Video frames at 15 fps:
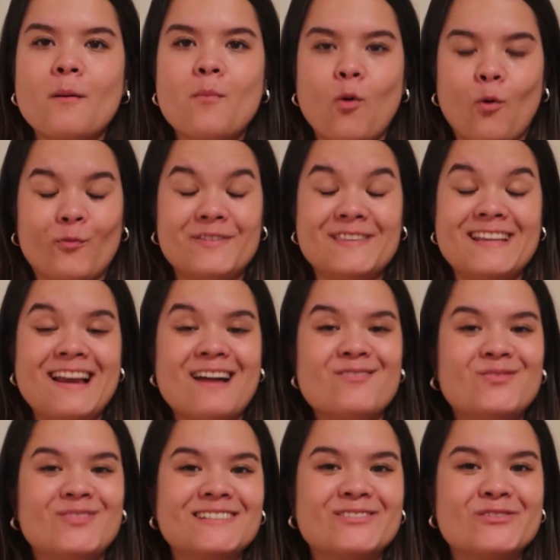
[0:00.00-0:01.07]
Bon, c'est la
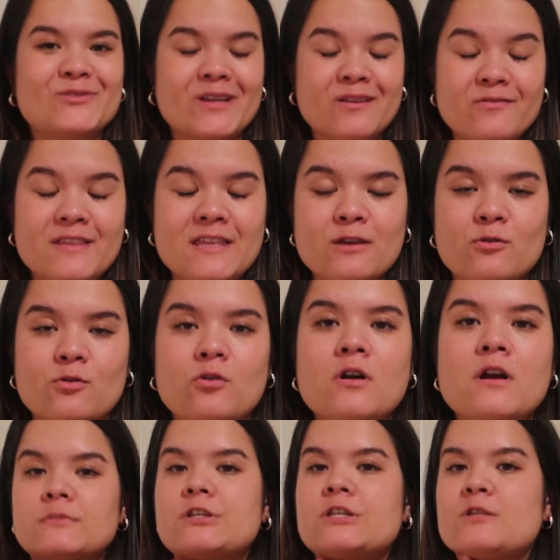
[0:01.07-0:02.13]
fin de cette vidéo,
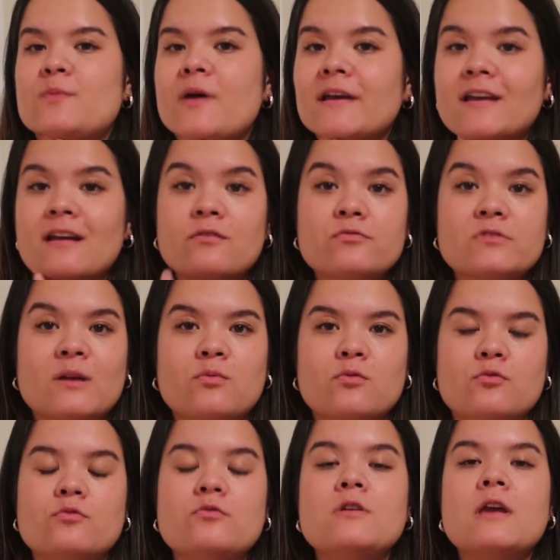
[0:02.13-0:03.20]
j'espère qu'elle vous a
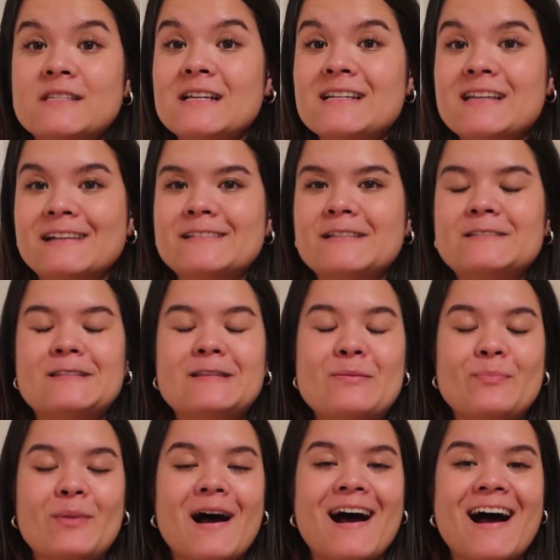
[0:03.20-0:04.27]
plu. Si c'est le cas, n'hésitez
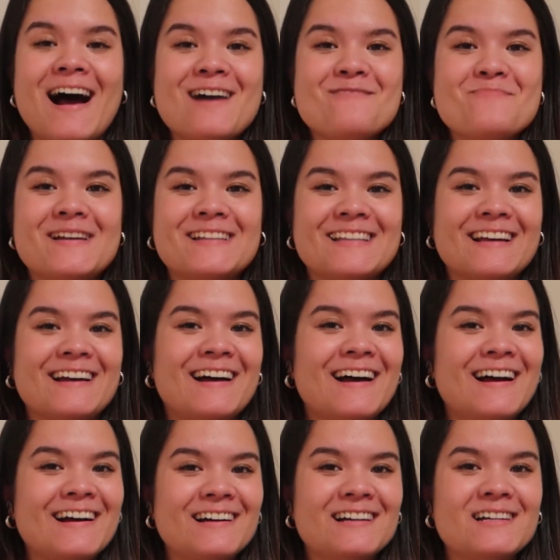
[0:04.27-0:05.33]
pas à mettre
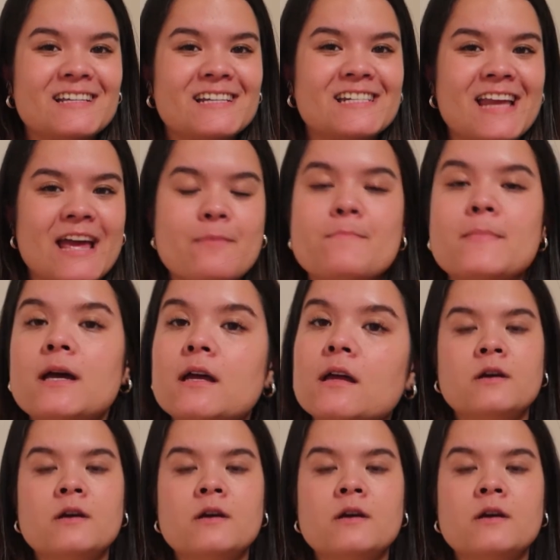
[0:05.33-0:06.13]
un j'aime.